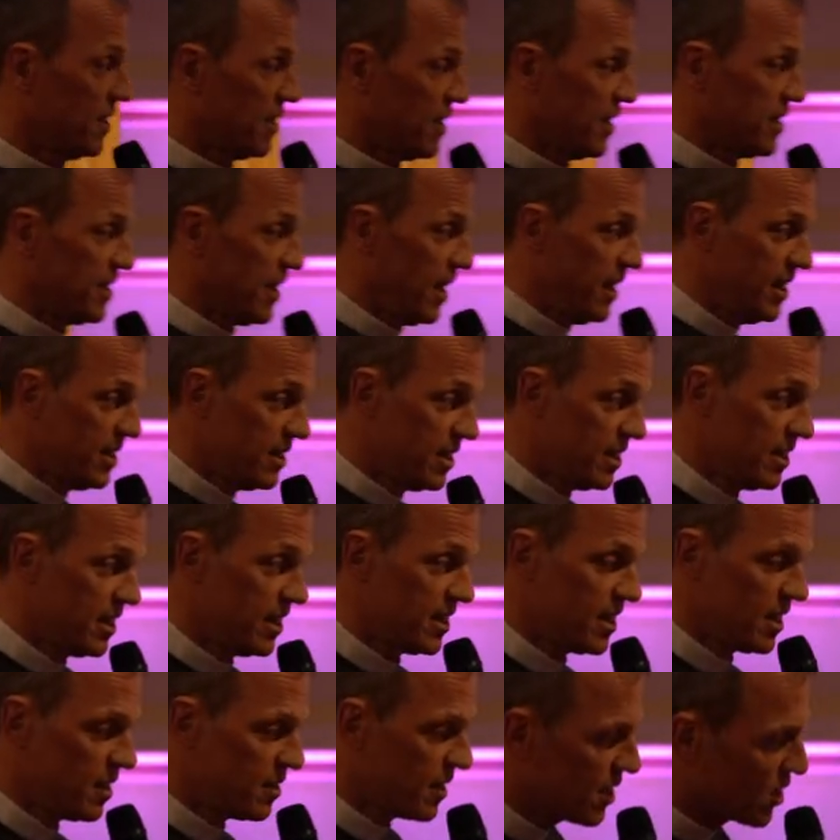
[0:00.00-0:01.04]
das Alte
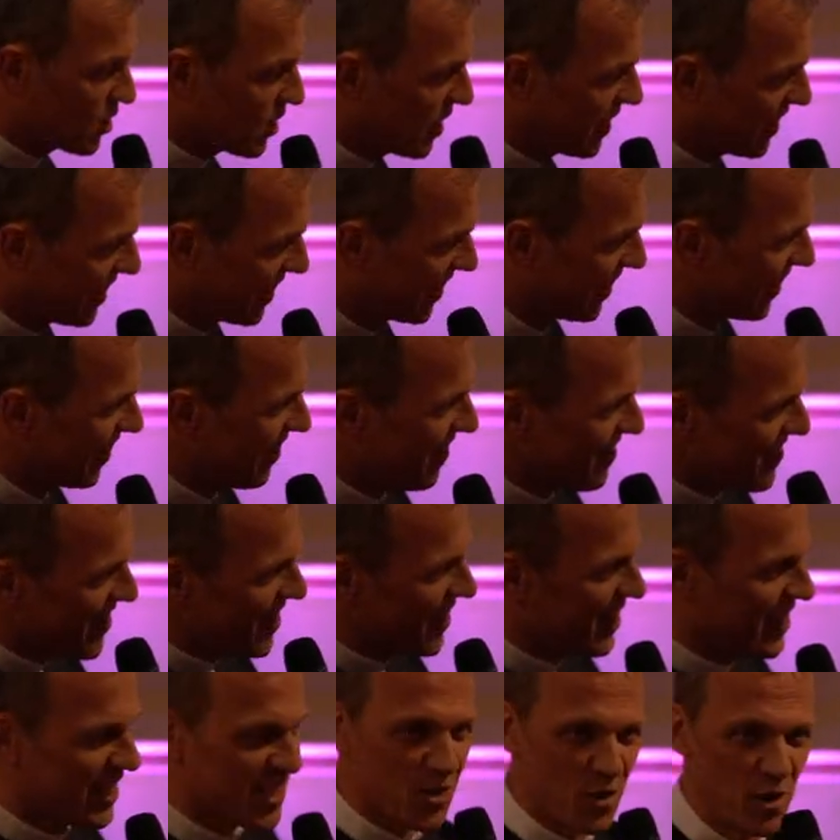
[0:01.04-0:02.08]
Testament, das,
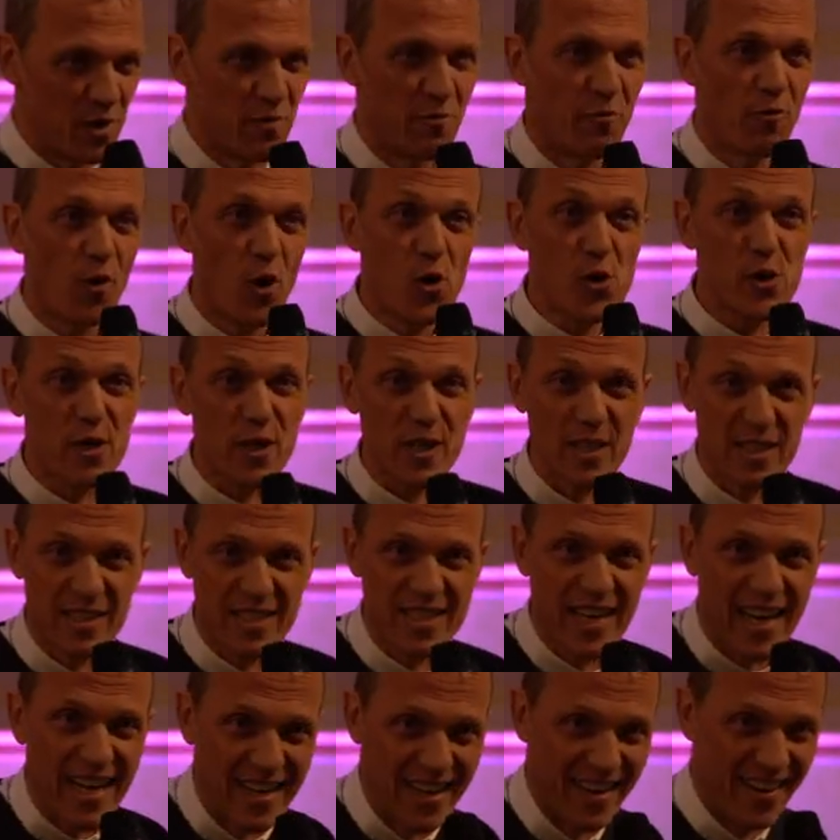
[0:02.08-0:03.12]
das sollen Wolken
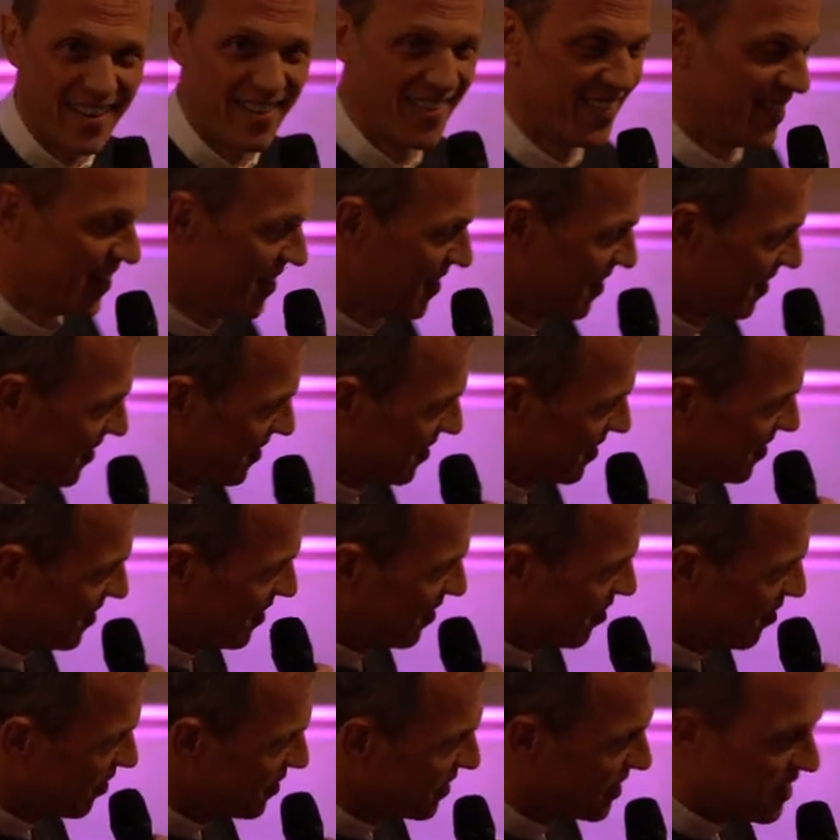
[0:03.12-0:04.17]
sein.
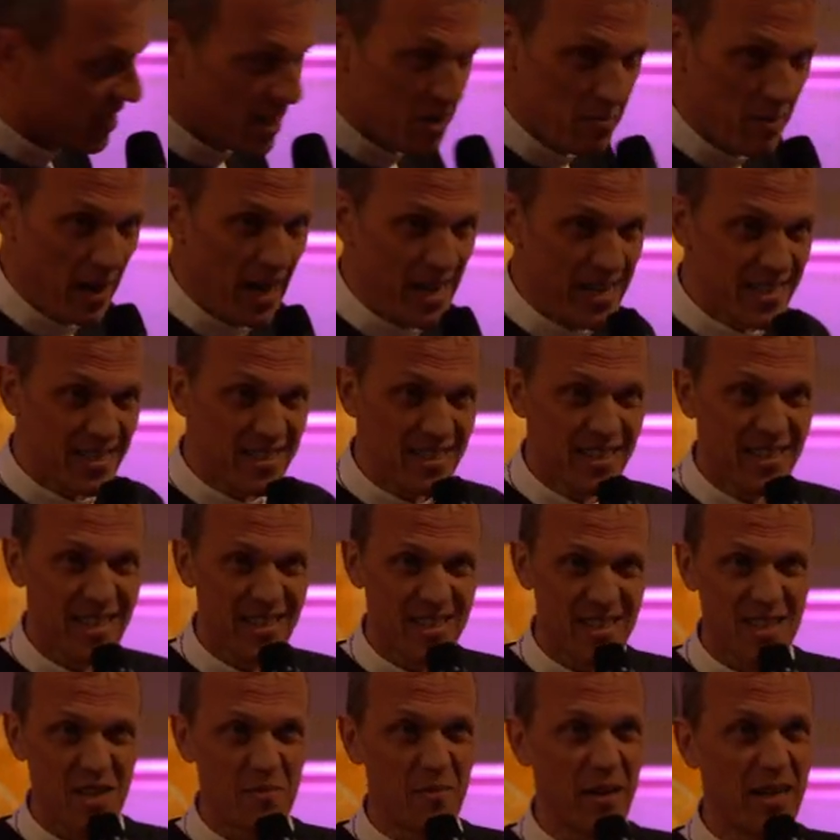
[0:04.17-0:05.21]
Und im Alten
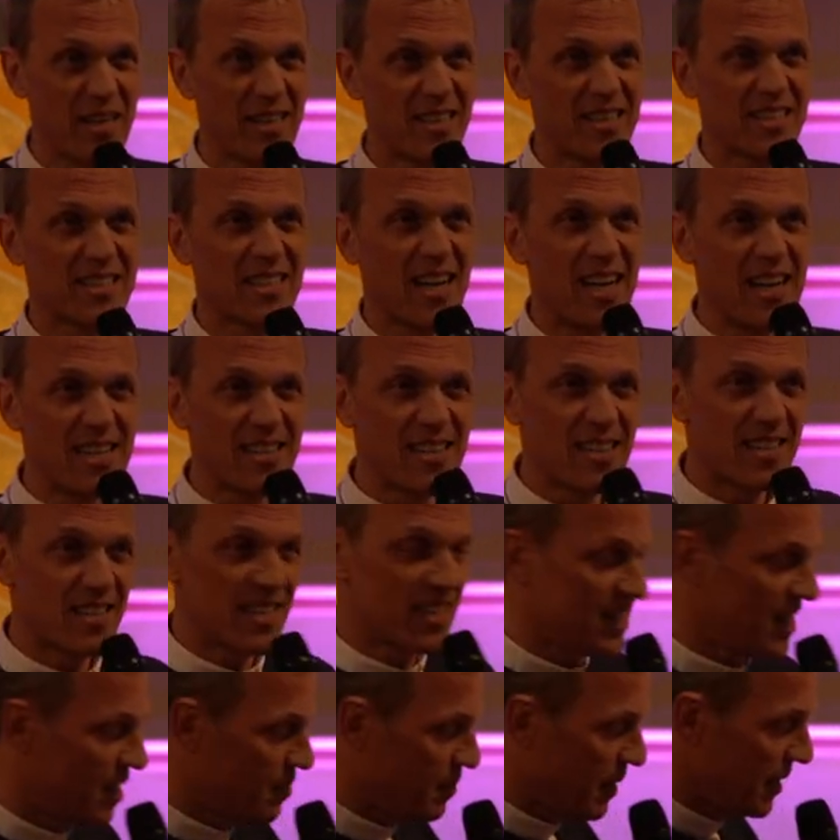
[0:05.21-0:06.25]
Testament, das Alte
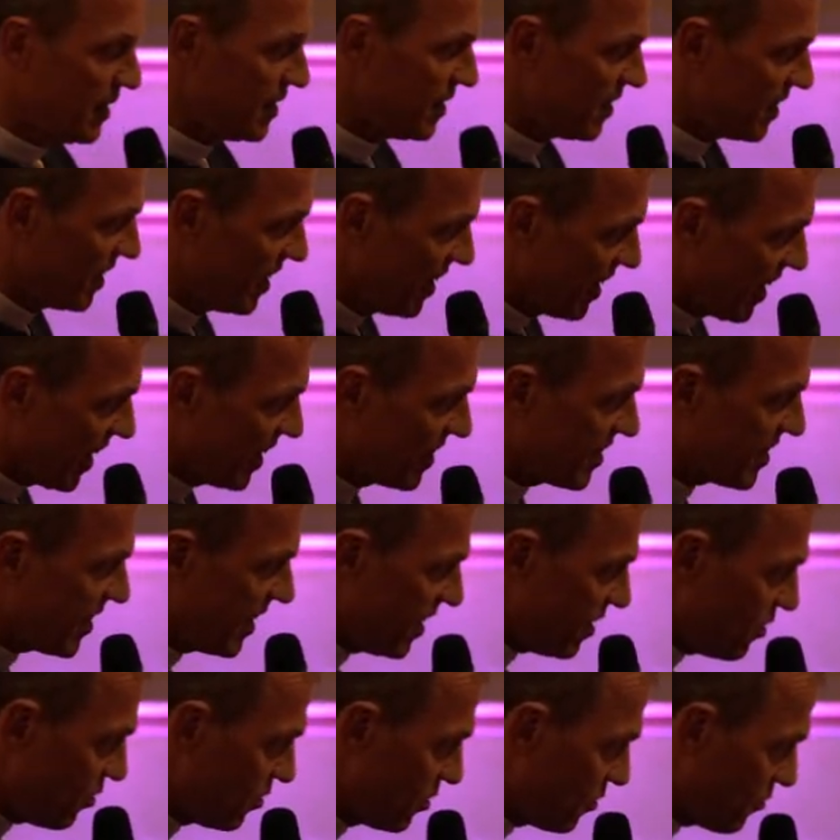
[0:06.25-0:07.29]
Testament
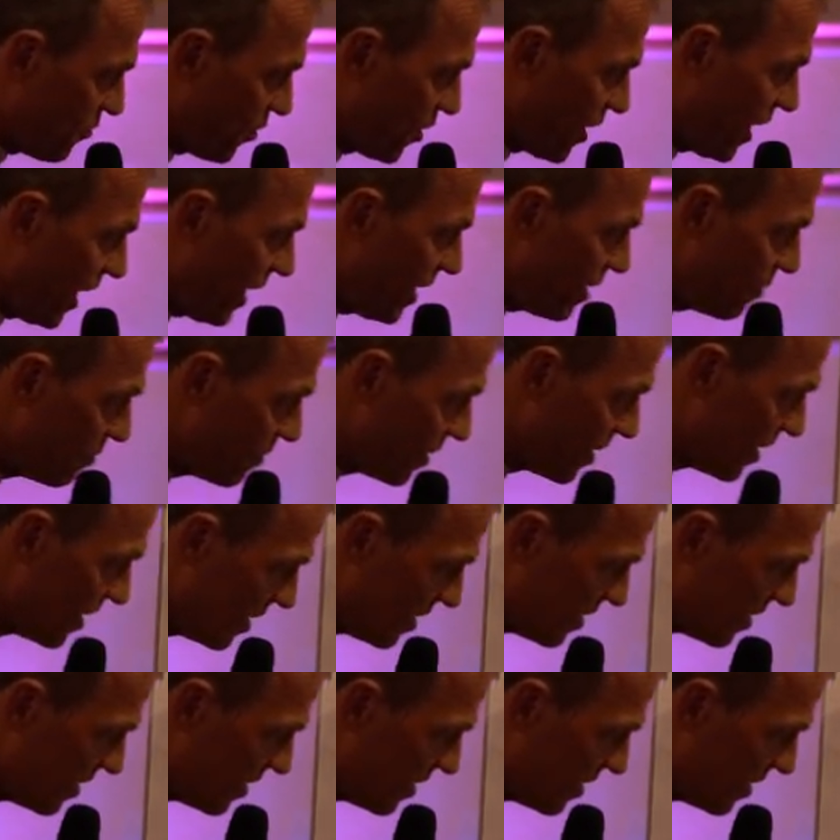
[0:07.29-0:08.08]
erzählt uns von einem